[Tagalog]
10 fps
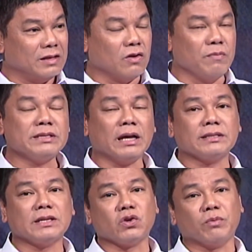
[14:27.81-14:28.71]
Kumisang
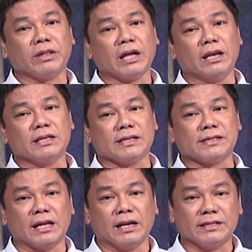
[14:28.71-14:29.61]
kasi sobra tayo
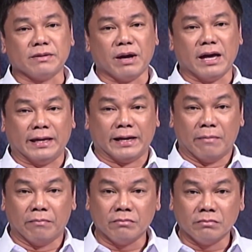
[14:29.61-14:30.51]
nasasanay sa mga
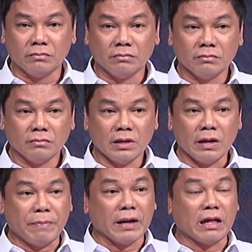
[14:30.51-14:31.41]
hiram,
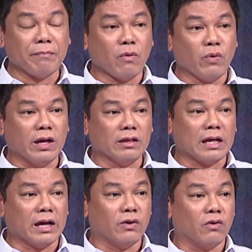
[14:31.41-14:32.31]
pag nabawian
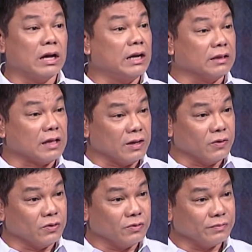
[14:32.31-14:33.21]
tayo, galit tayo.